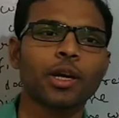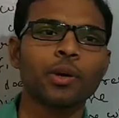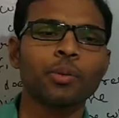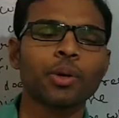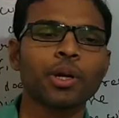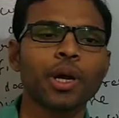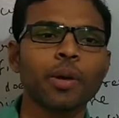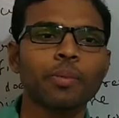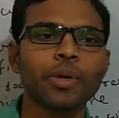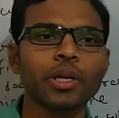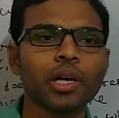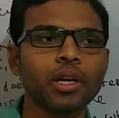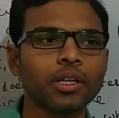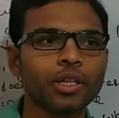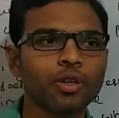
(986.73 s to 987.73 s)
क्योंकि
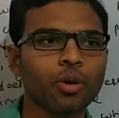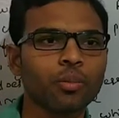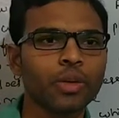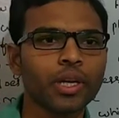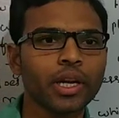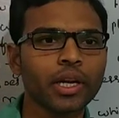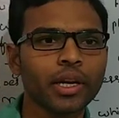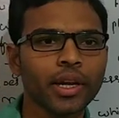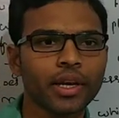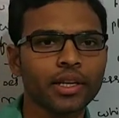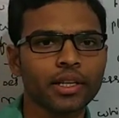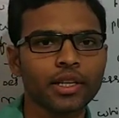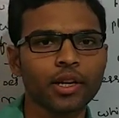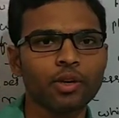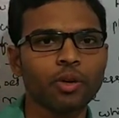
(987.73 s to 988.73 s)
कैपिटल टी डोमिनेंट है
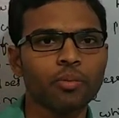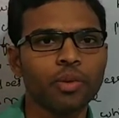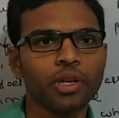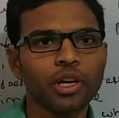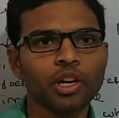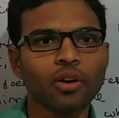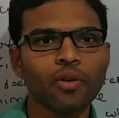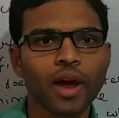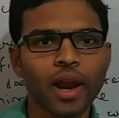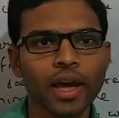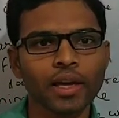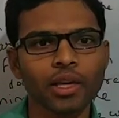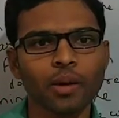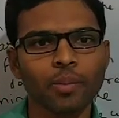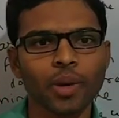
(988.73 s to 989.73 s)
इसलिए डोमिनेंट वाला
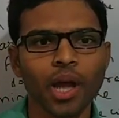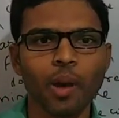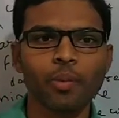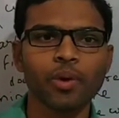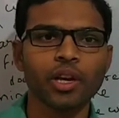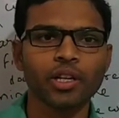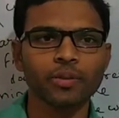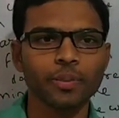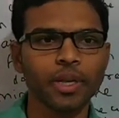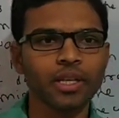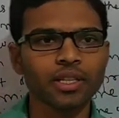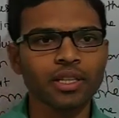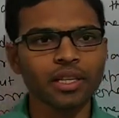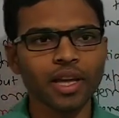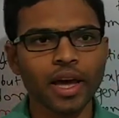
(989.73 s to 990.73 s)
ही अपने आप को
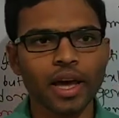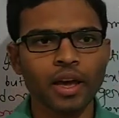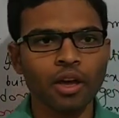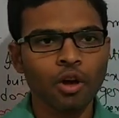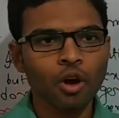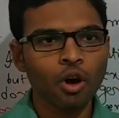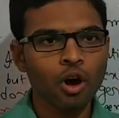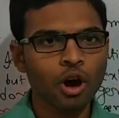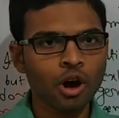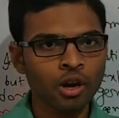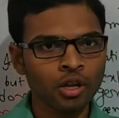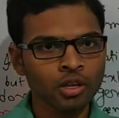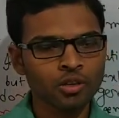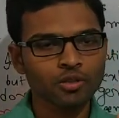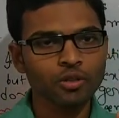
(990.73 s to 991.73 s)
एक्सप्रेस किया है और
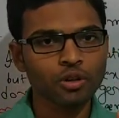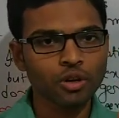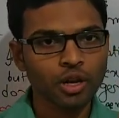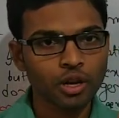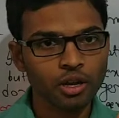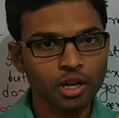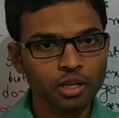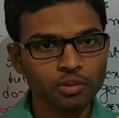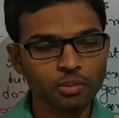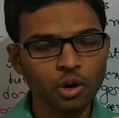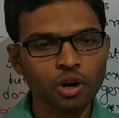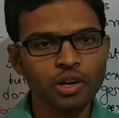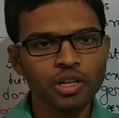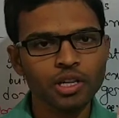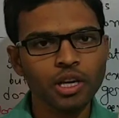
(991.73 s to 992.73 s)
जो
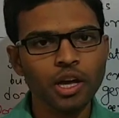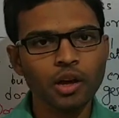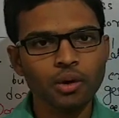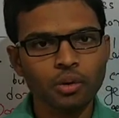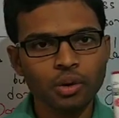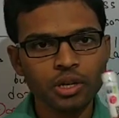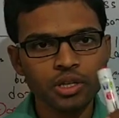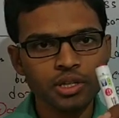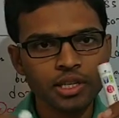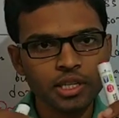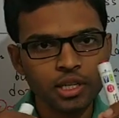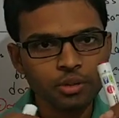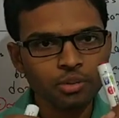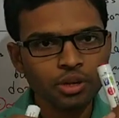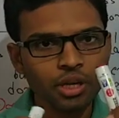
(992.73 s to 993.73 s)
स्मॉल टी है वो
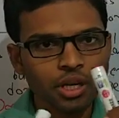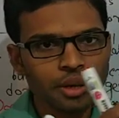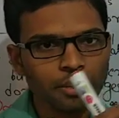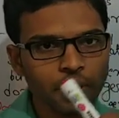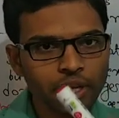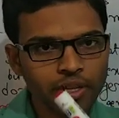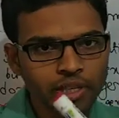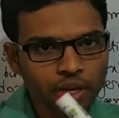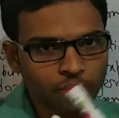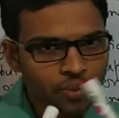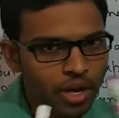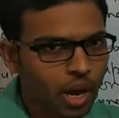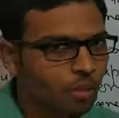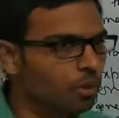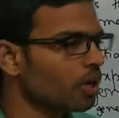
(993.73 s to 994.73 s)
रिसेसिव होने की वजह से अपने
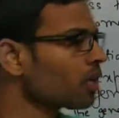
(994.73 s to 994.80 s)
आप को